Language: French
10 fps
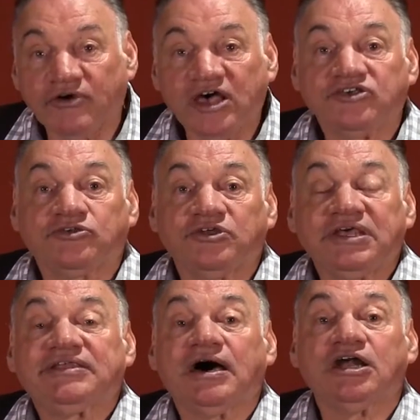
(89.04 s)
vaste
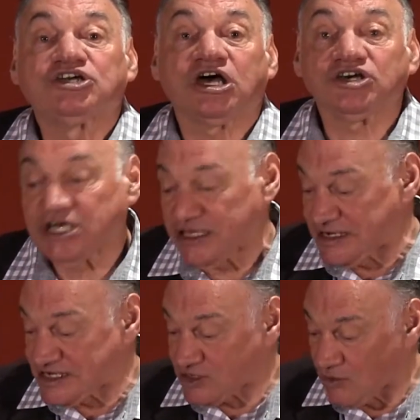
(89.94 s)
dédale chargé
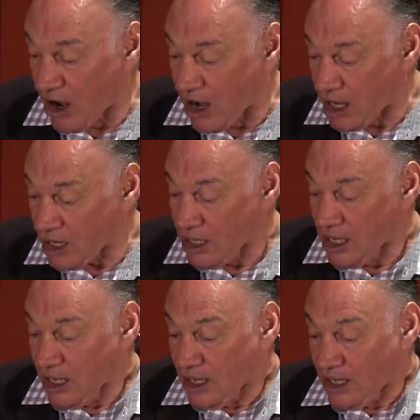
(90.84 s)
d'histoire,
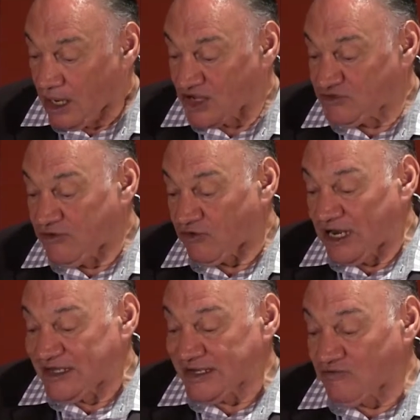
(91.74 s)
à suivre
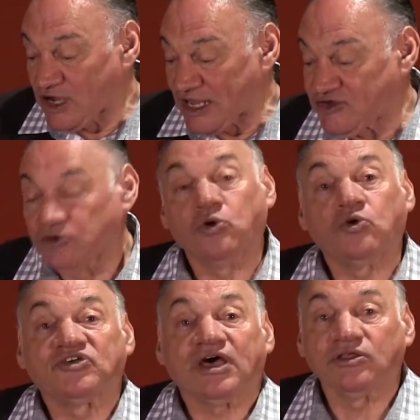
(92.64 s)
les évocations
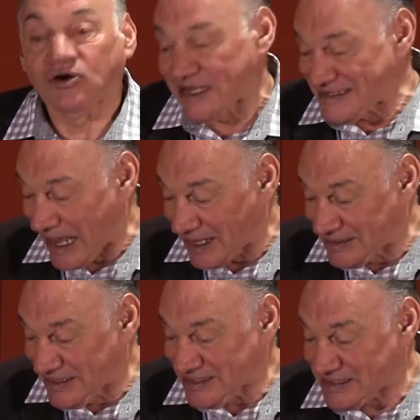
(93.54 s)
concernant les
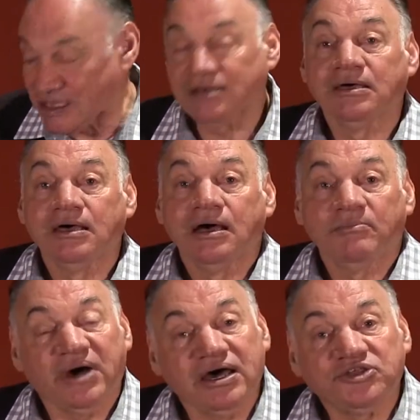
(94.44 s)
artistes,
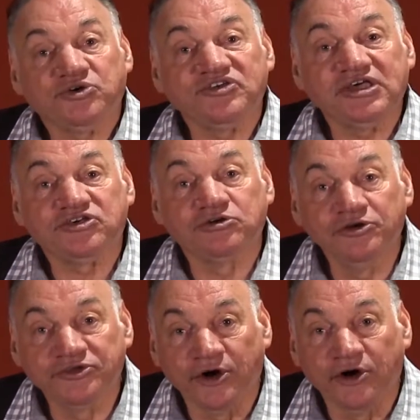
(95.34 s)
peintres et
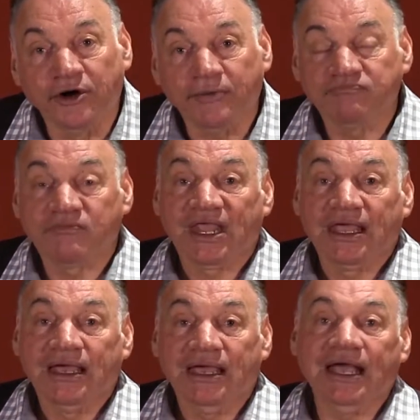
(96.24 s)
sculpteurs,
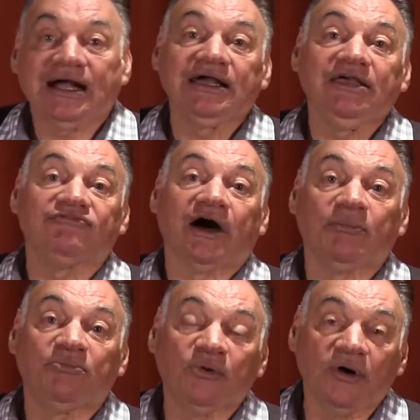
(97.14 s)

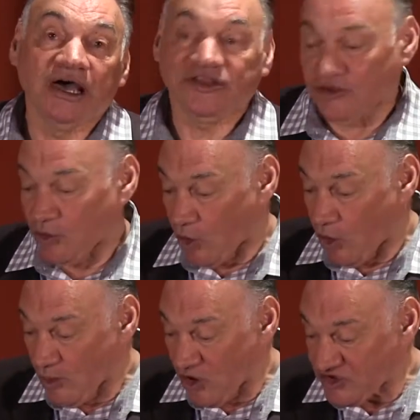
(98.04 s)
écrivains, poètes,
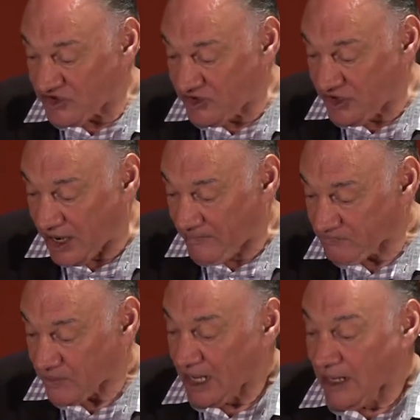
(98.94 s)
romanciers,
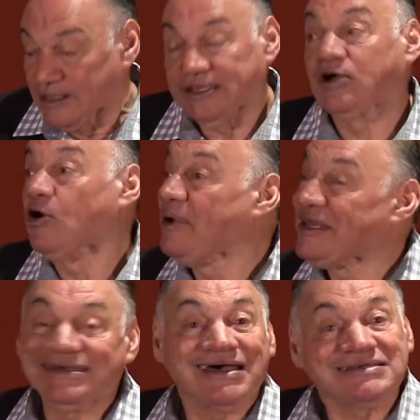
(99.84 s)
des
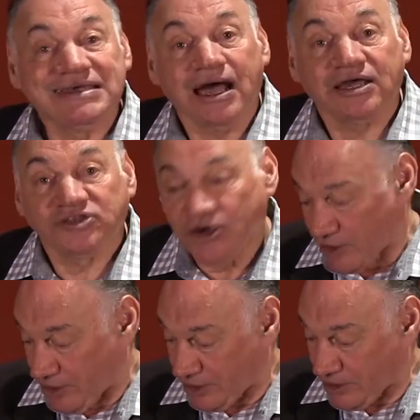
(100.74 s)
comédiens et
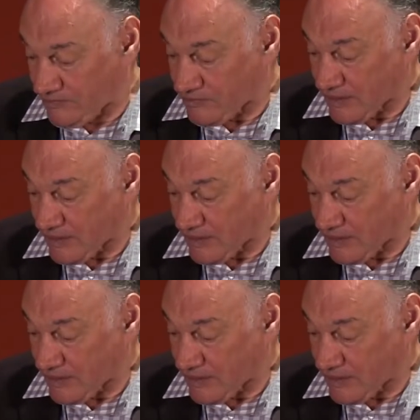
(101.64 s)
acteurs,